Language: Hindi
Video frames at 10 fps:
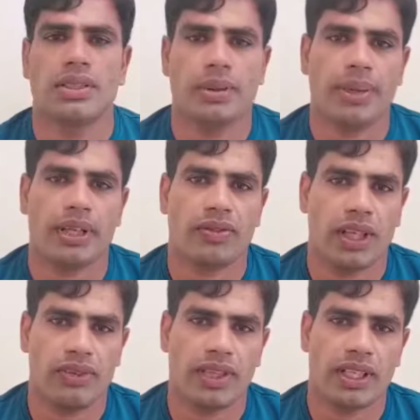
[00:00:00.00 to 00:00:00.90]
जब मैं
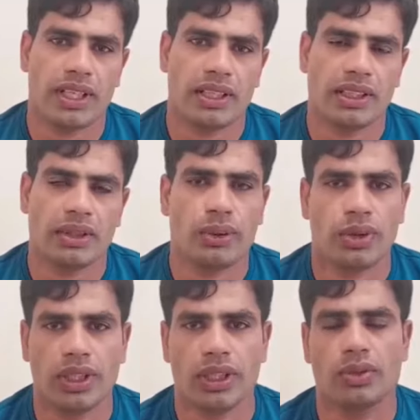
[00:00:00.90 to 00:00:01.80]
क्वालिफाई कर रहा था तो
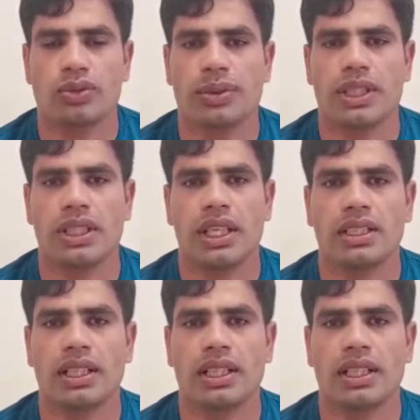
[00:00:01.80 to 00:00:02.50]
उन्होंने अनाउंसमेंट किया